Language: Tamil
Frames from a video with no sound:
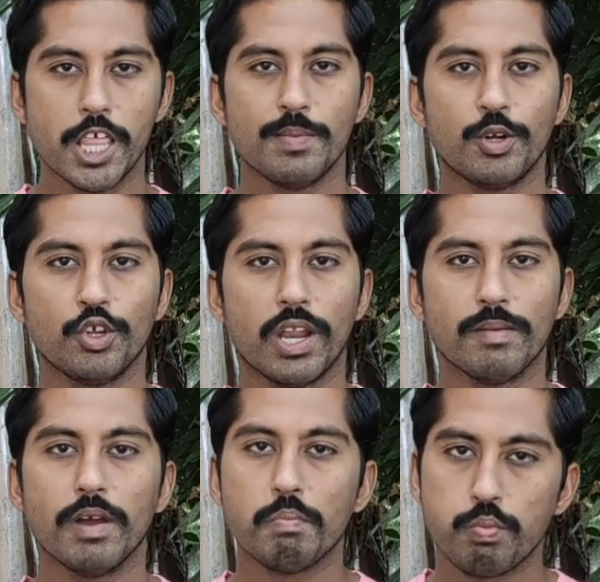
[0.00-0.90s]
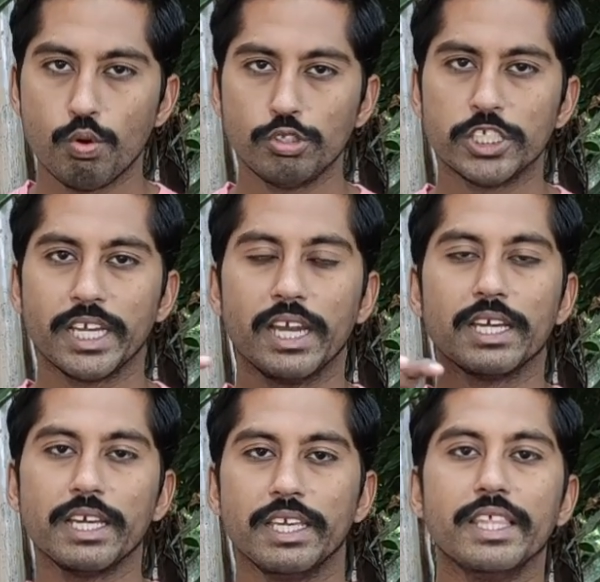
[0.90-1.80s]
அது மட்டும் இல்லாம
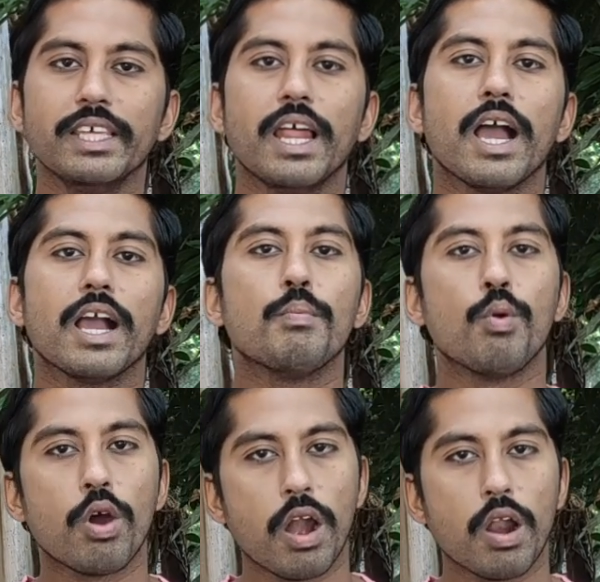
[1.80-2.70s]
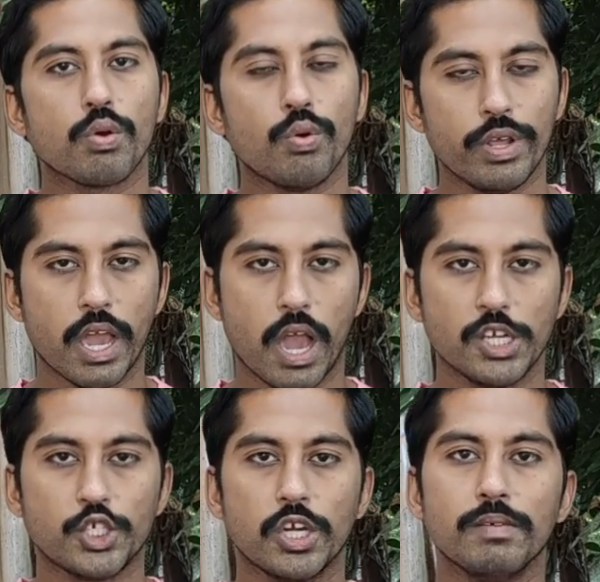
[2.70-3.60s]
பூஞ்சைகளுக்கு எதிராக போராடக்கூடிய
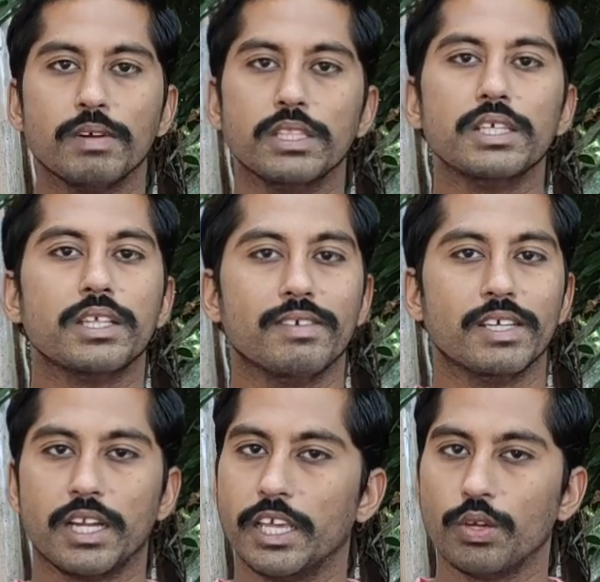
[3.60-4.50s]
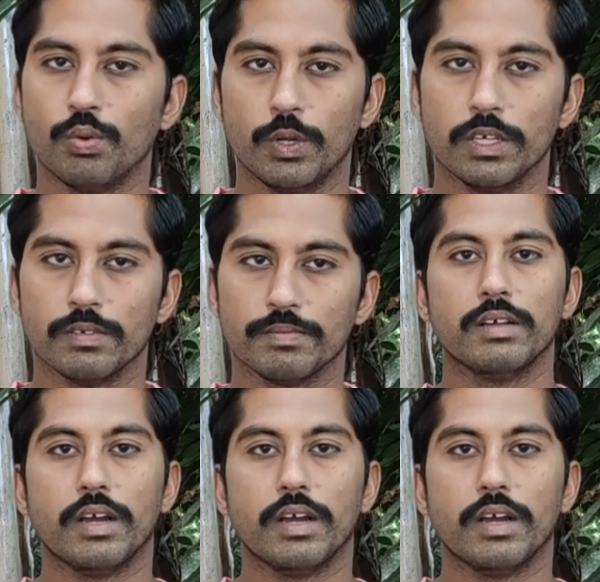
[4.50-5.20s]
ஆற்றலும் வந்து இந்த வெத்தலைக்கு உண்டு